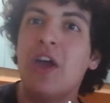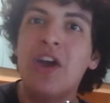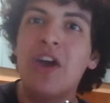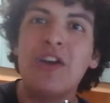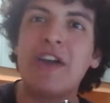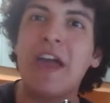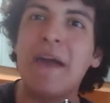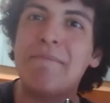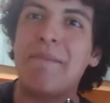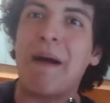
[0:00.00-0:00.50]

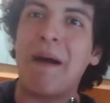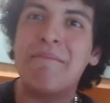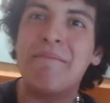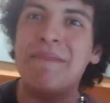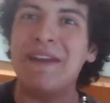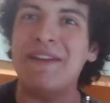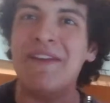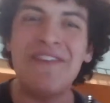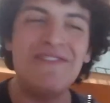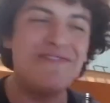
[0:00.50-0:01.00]
Che
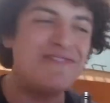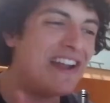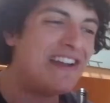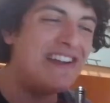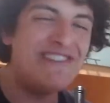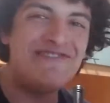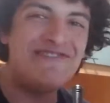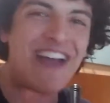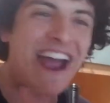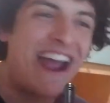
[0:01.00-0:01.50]
bambino
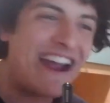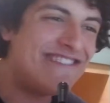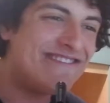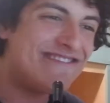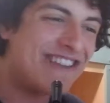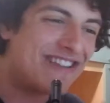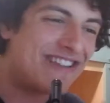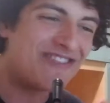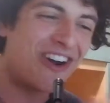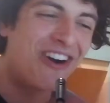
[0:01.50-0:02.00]

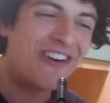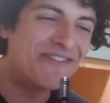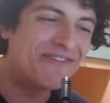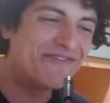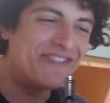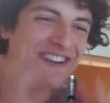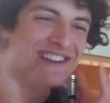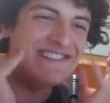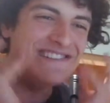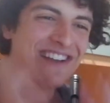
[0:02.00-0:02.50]
intelligente. C'ho un
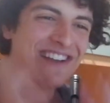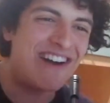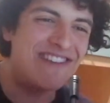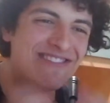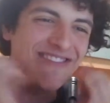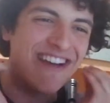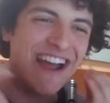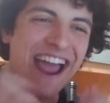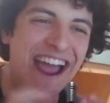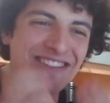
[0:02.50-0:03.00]
figliolo
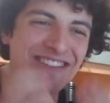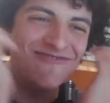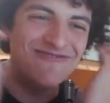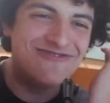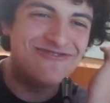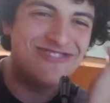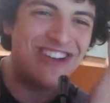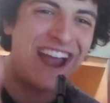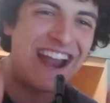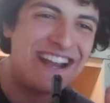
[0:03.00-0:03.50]
che è un
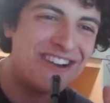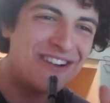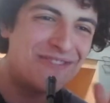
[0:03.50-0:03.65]
genio